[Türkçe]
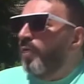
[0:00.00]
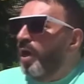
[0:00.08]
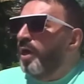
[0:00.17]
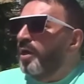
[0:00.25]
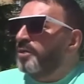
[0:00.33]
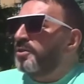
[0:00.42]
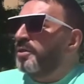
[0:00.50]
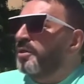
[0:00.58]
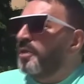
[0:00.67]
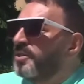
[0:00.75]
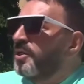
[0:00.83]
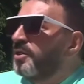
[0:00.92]
Vay anasını
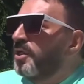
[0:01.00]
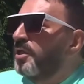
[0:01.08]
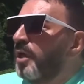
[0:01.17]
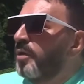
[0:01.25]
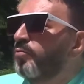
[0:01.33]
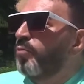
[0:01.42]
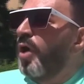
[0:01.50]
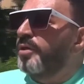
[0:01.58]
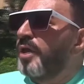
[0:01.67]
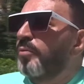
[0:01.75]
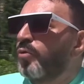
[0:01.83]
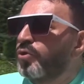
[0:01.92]
nasıl gider? Bu
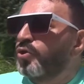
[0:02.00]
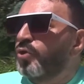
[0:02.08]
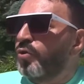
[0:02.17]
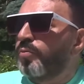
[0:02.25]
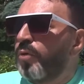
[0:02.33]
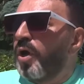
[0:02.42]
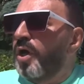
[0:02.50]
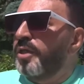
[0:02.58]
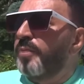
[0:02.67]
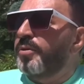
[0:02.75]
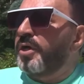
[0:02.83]
adam uçuk, bu adam